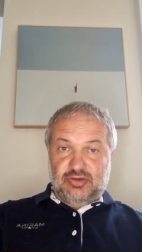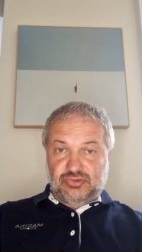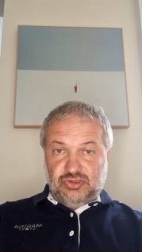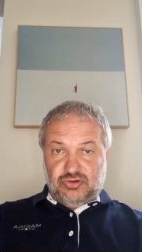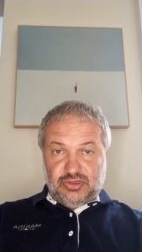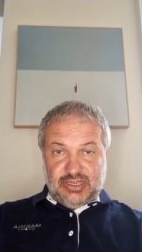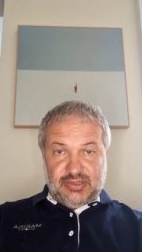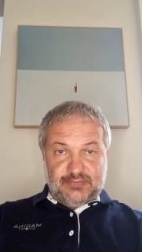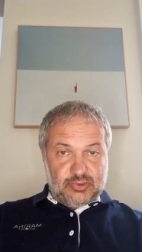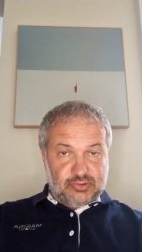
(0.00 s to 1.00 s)

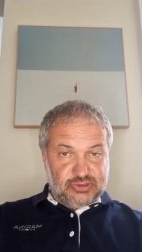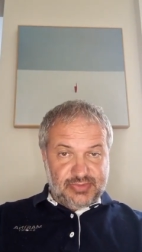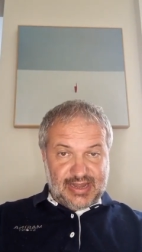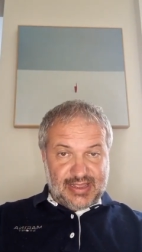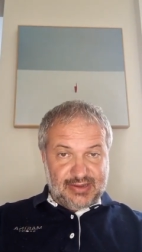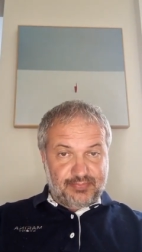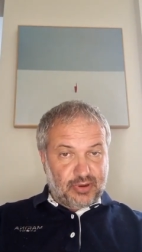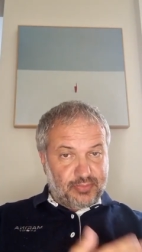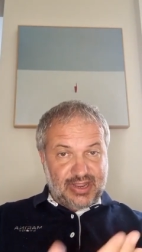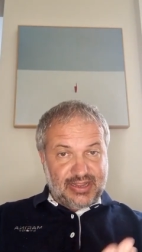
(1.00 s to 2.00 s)
elusione o similari
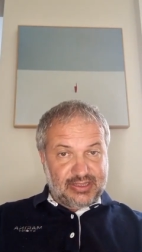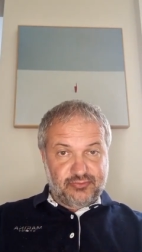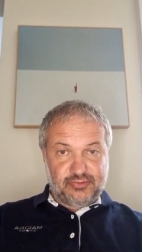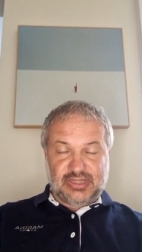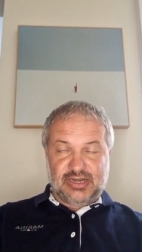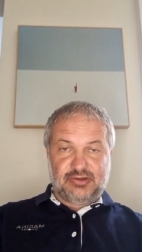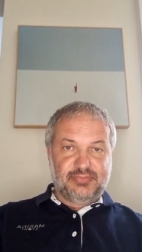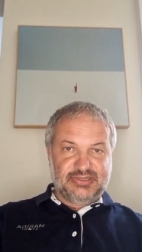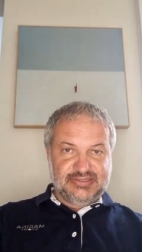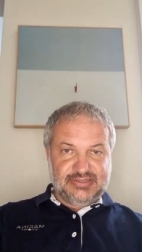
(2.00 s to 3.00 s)
proprio anche dovuta alla
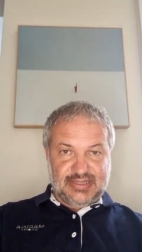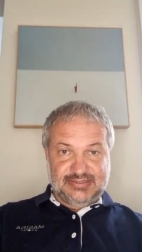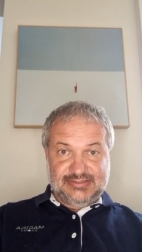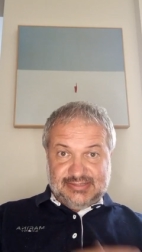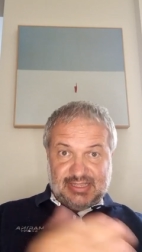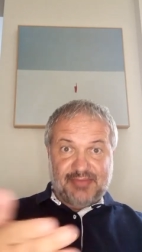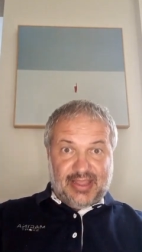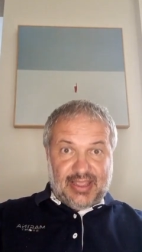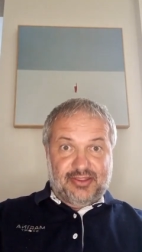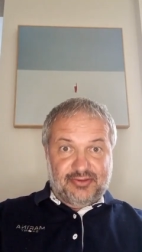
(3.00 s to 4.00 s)
complessità del
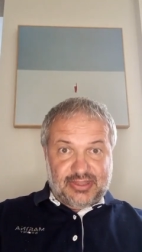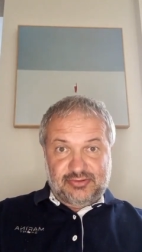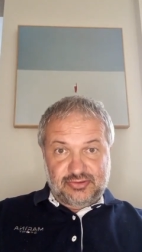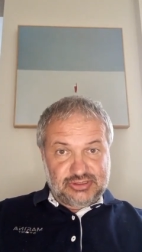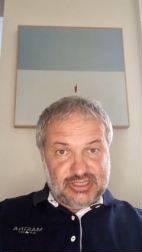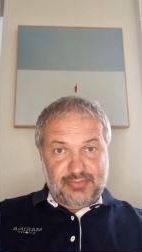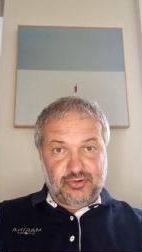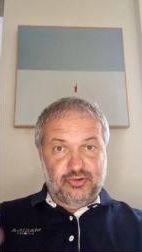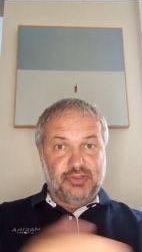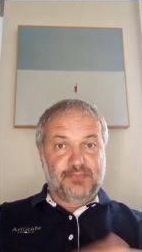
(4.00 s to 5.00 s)
sistema. E io ho detto, siamo
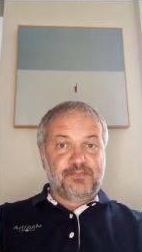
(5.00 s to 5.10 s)
noi.